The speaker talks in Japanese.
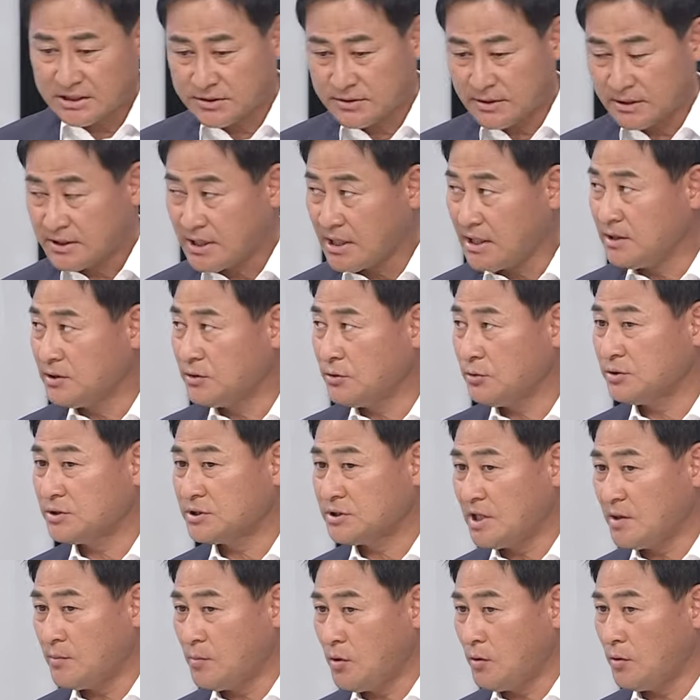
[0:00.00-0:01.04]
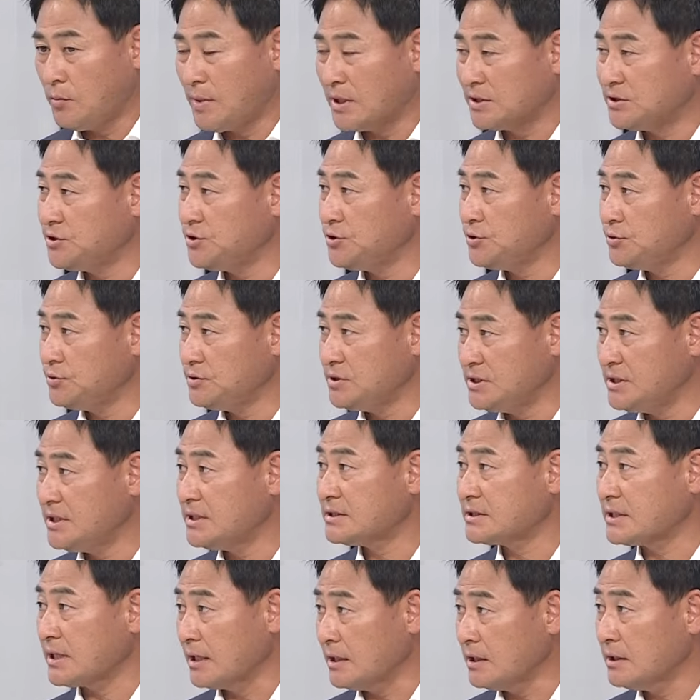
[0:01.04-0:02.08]
クが点灯しても、まあ、12で
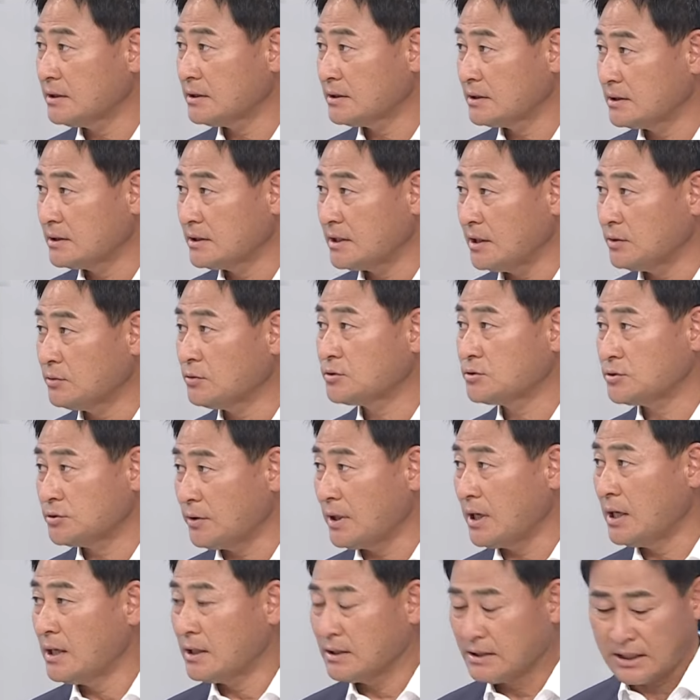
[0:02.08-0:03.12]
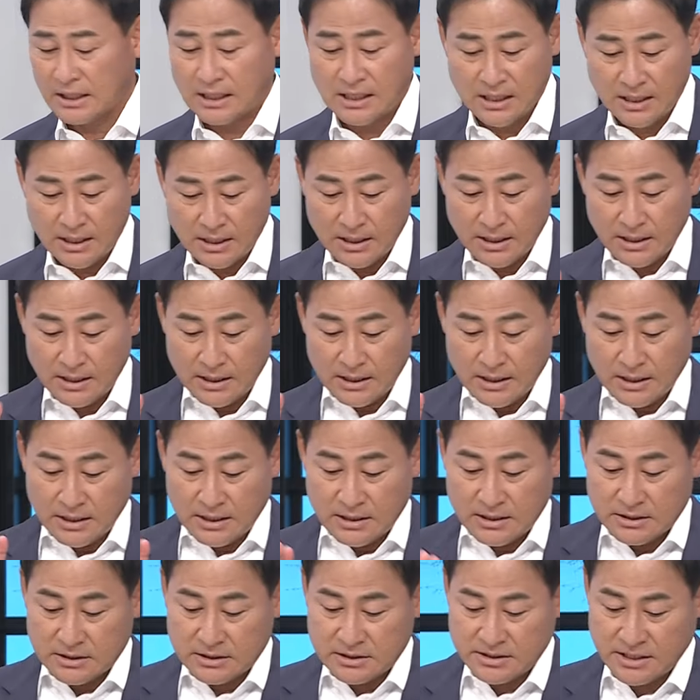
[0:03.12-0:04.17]
すか、はい、はい、12です、今日点灯すれば12
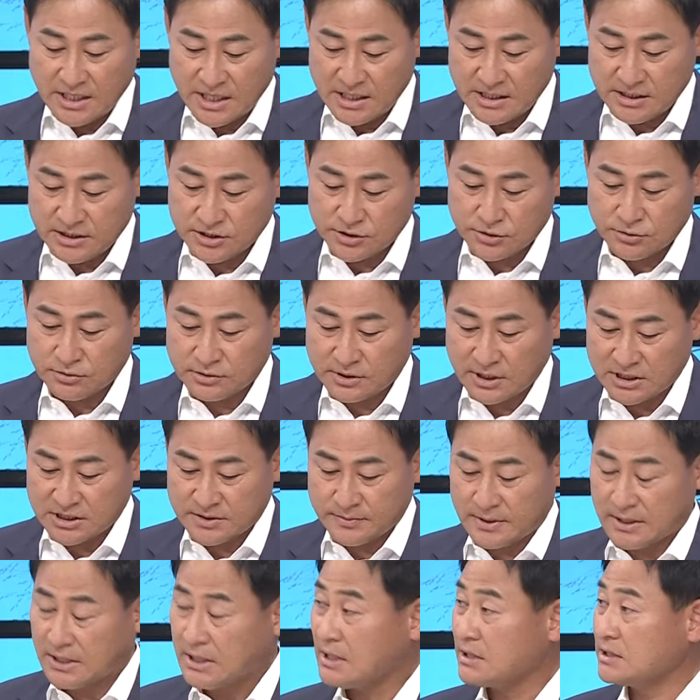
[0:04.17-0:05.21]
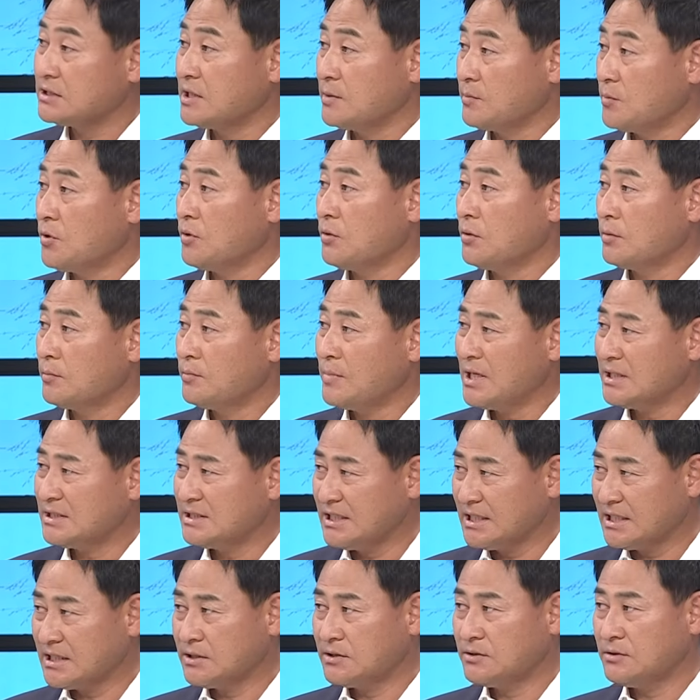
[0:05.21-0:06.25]
です選手の立場からしても、
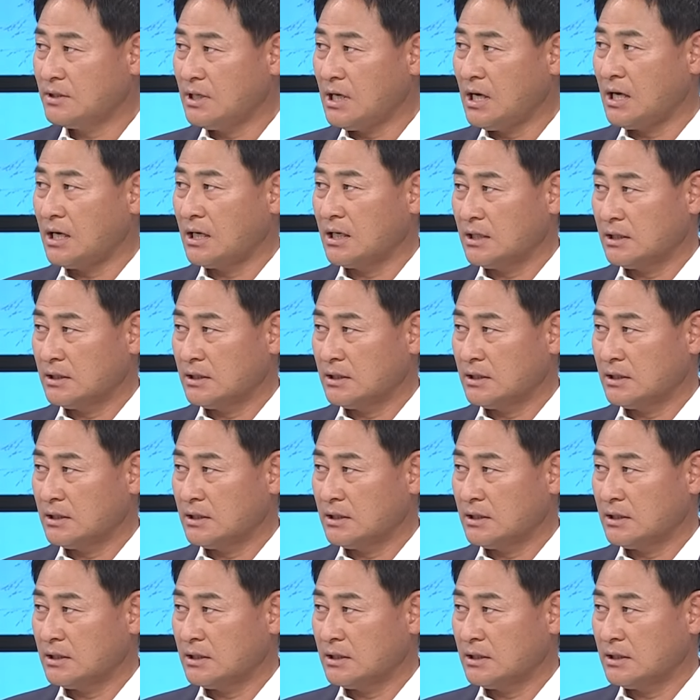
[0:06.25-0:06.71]
マジックが